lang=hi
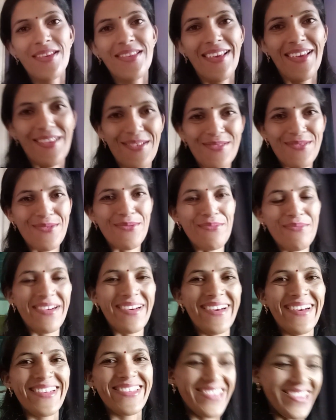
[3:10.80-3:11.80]
दी थैंक यू सो
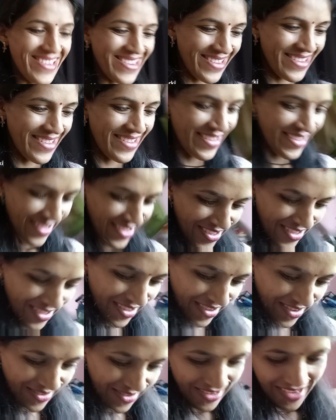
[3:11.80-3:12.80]
मच
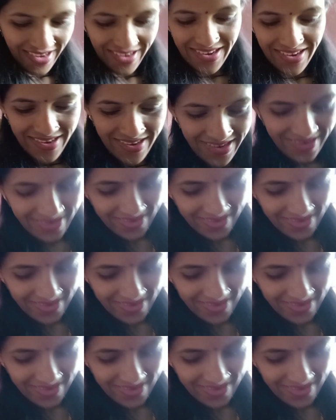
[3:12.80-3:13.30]
और यार